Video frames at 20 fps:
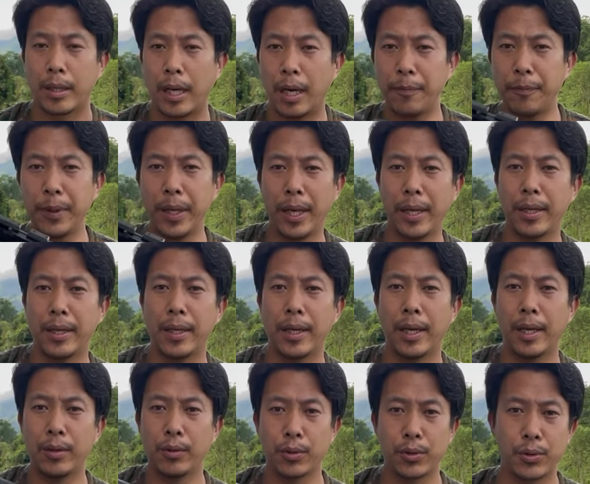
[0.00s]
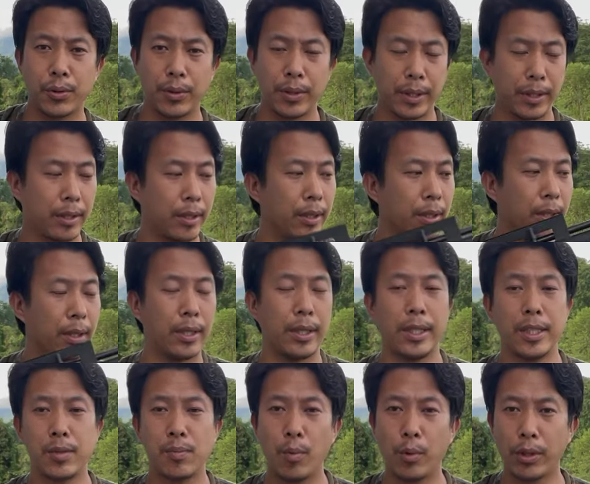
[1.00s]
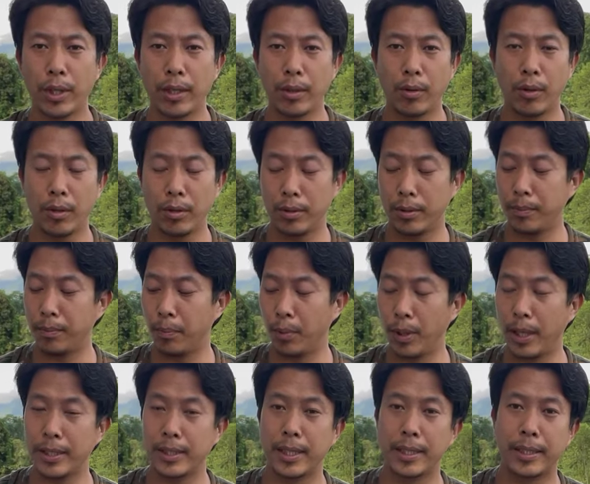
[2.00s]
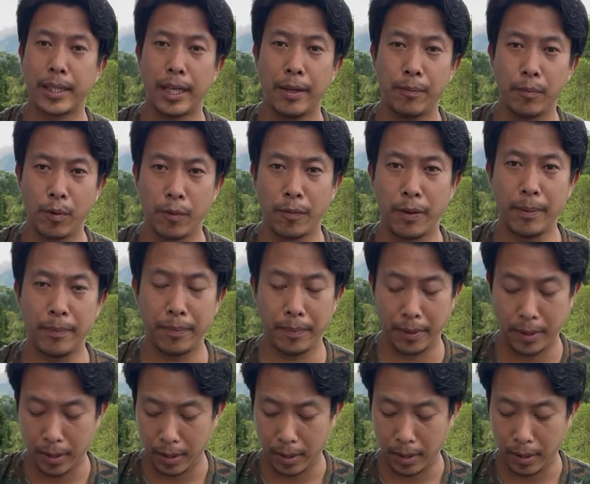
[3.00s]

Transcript: काफ़ी हैंडी है दोस्तों इस मॉडल को बोला जाता है बुल्फप